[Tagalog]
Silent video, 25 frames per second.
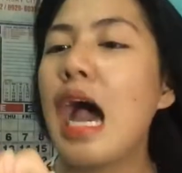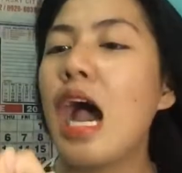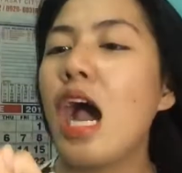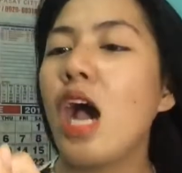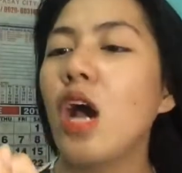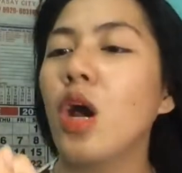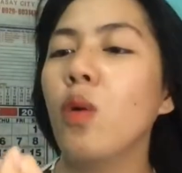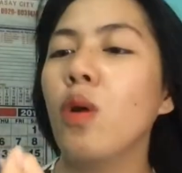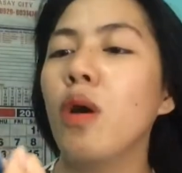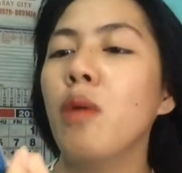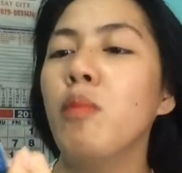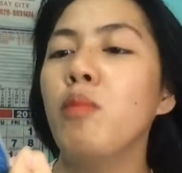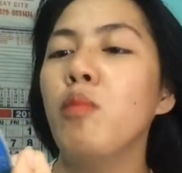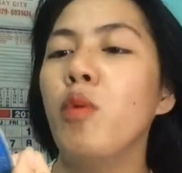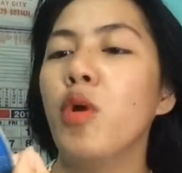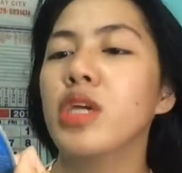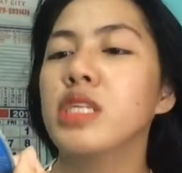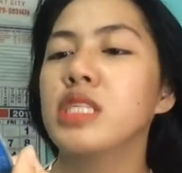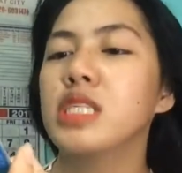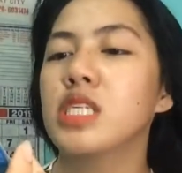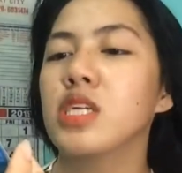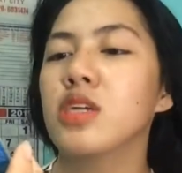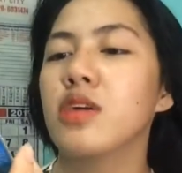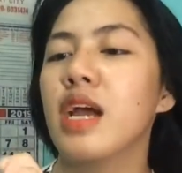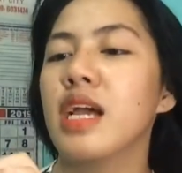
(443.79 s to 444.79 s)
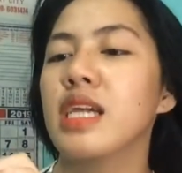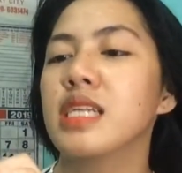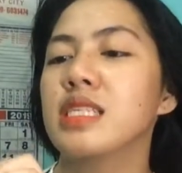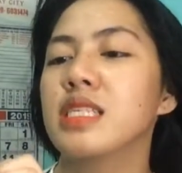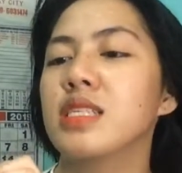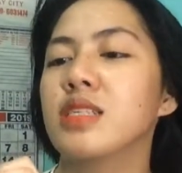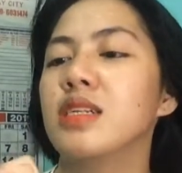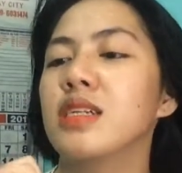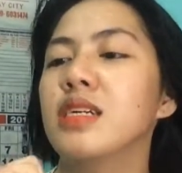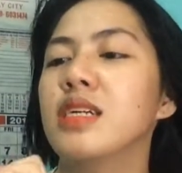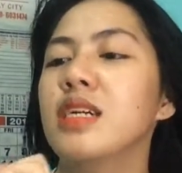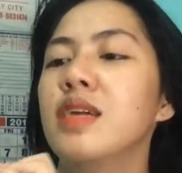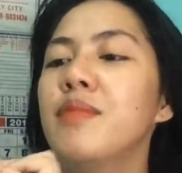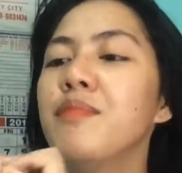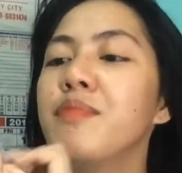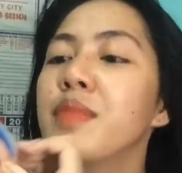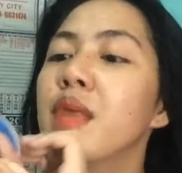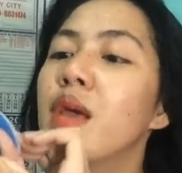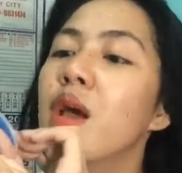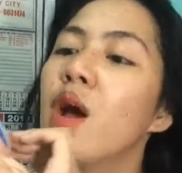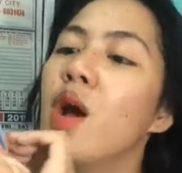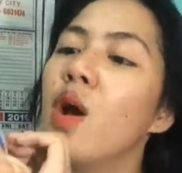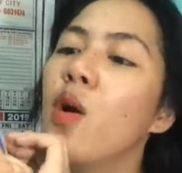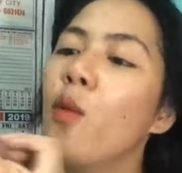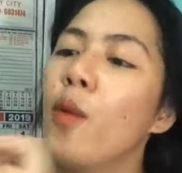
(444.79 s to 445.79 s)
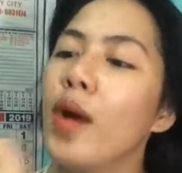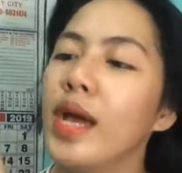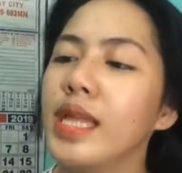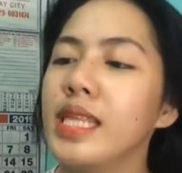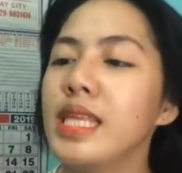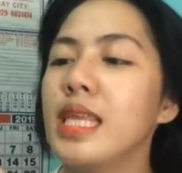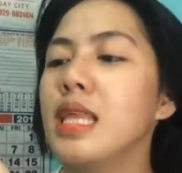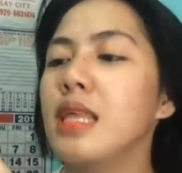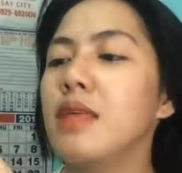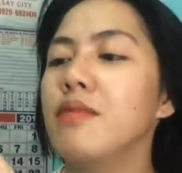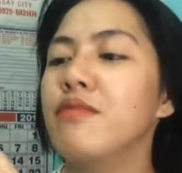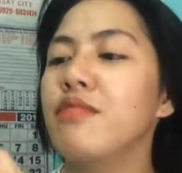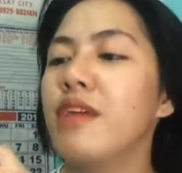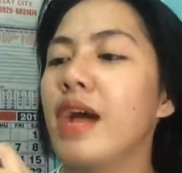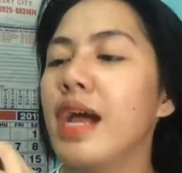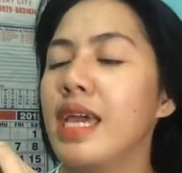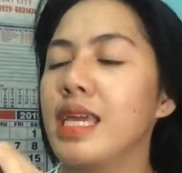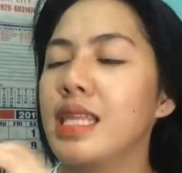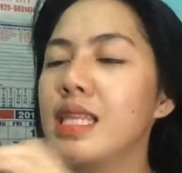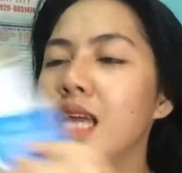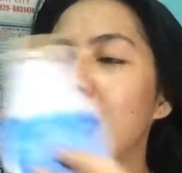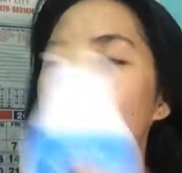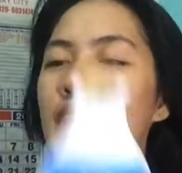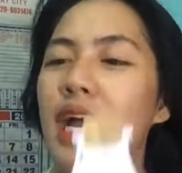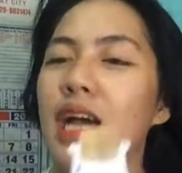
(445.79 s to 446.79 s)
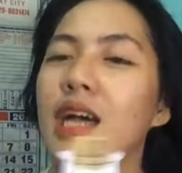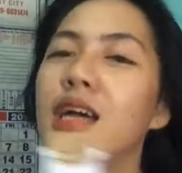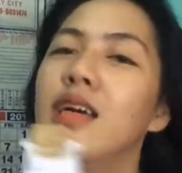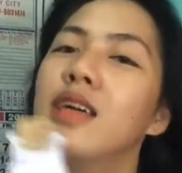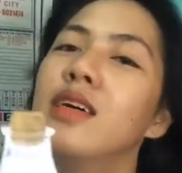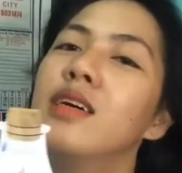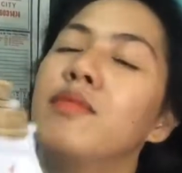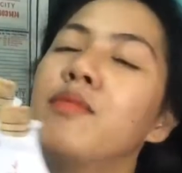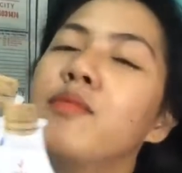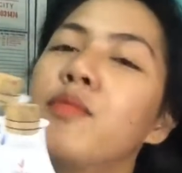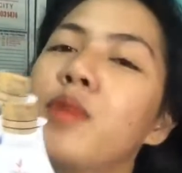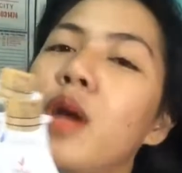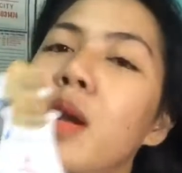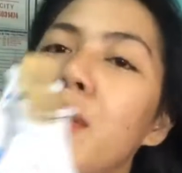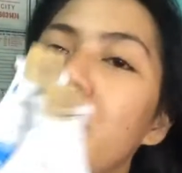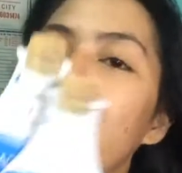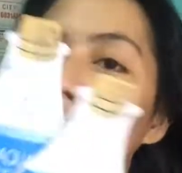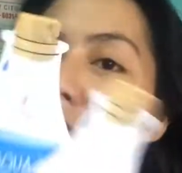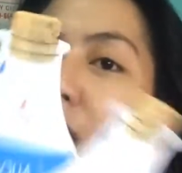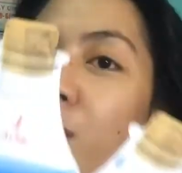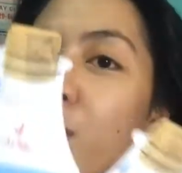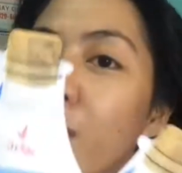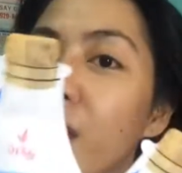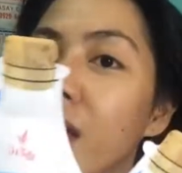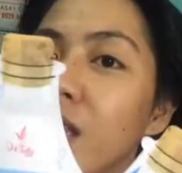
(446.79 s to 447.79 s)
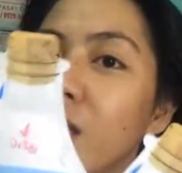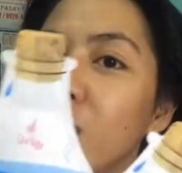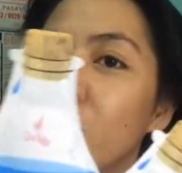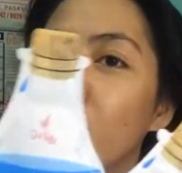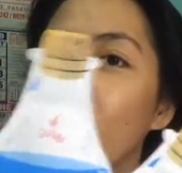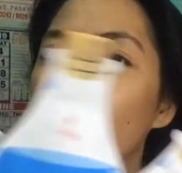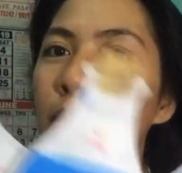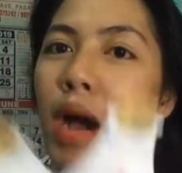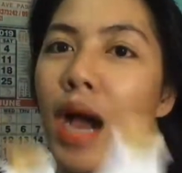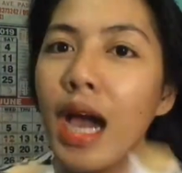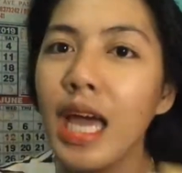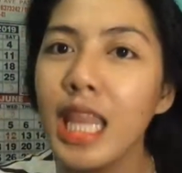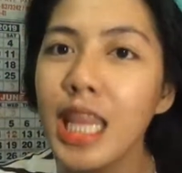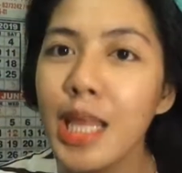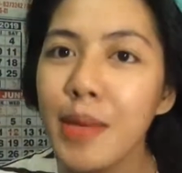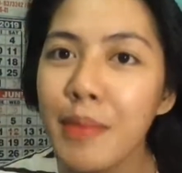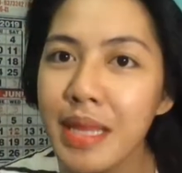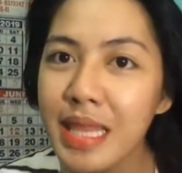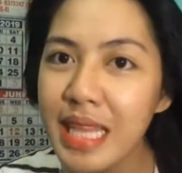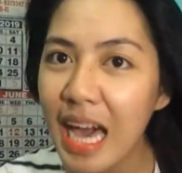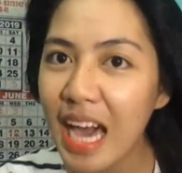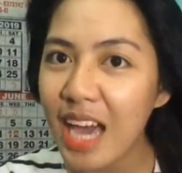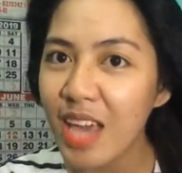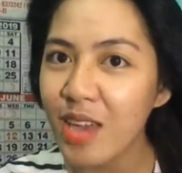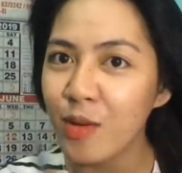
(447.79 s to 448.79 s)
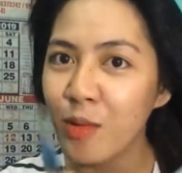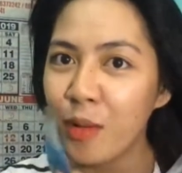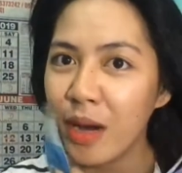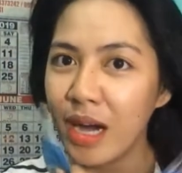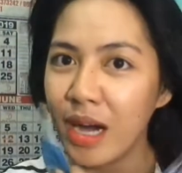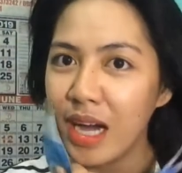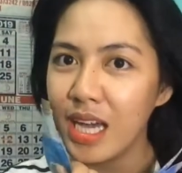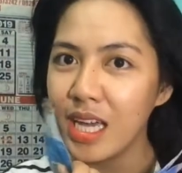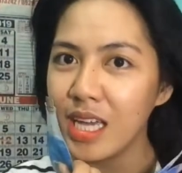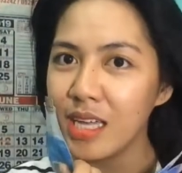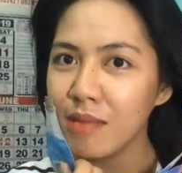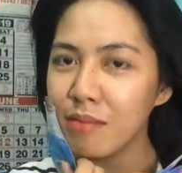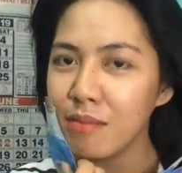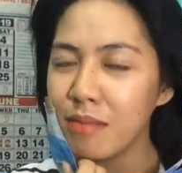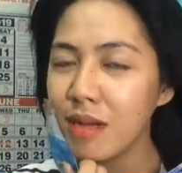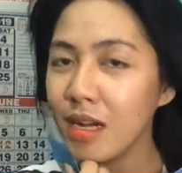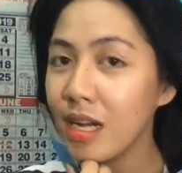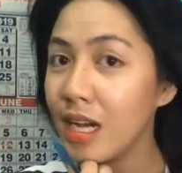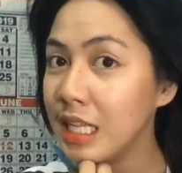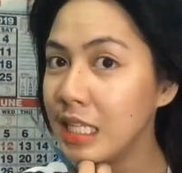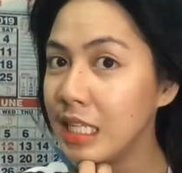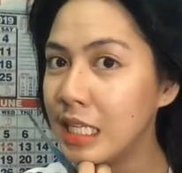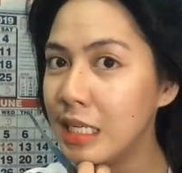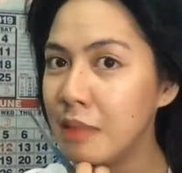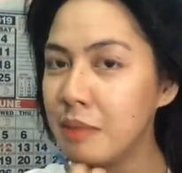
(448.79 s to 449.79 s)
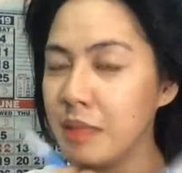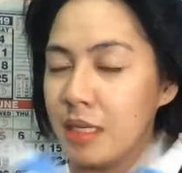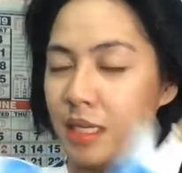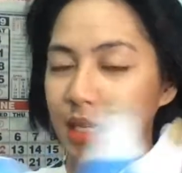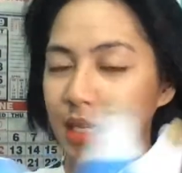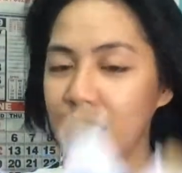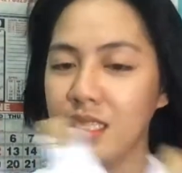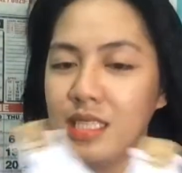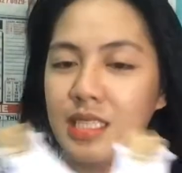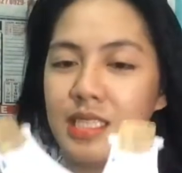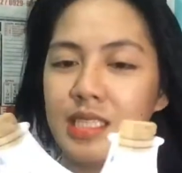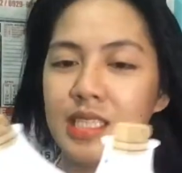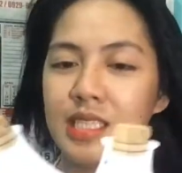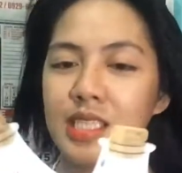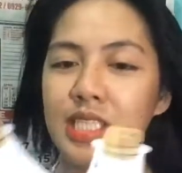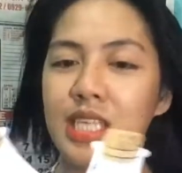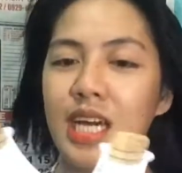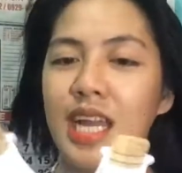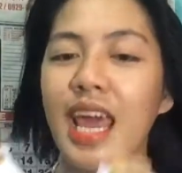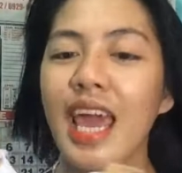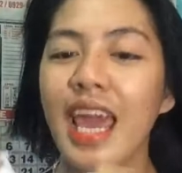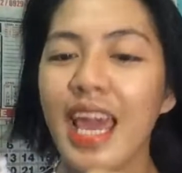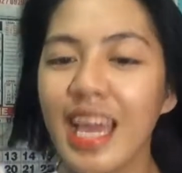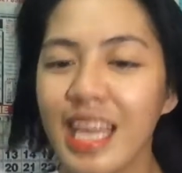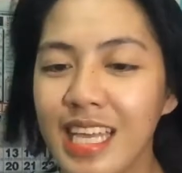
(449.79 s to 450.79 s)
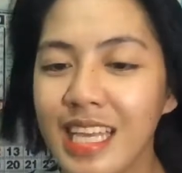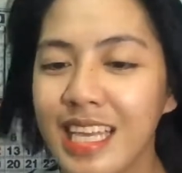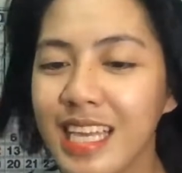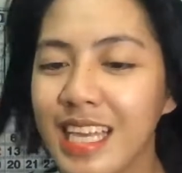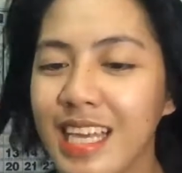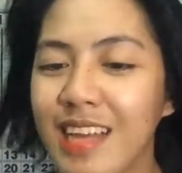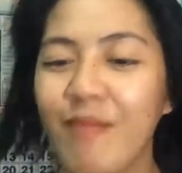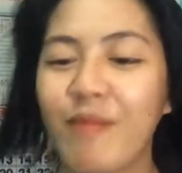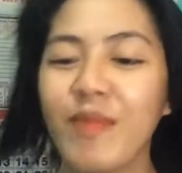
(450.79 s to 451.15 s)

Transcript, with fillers: Aqua Moisturizer Whitening Vita from eye white to. Baka naman eye white. Baka naman. Correct!